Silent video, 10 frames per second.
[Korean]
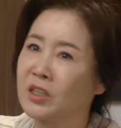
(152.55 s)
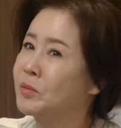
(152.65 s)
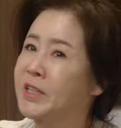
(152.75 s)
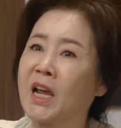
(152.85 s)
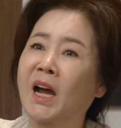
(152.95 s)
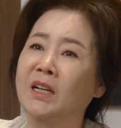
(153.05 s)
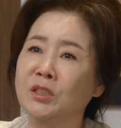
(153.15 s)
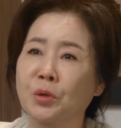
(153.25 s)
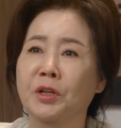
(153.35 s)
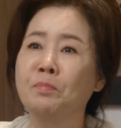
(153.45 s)
그럼 제가
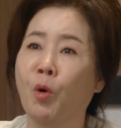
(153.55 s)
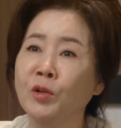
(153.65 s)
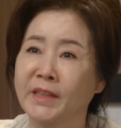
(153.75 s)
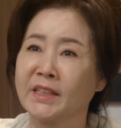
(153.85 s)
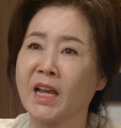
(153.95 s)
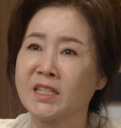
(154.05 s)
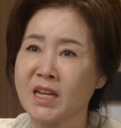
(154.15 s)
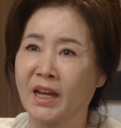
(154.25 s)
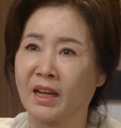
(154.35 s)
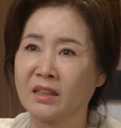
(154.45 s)
하는 소리는 뭔데
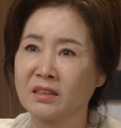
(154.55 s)
대체?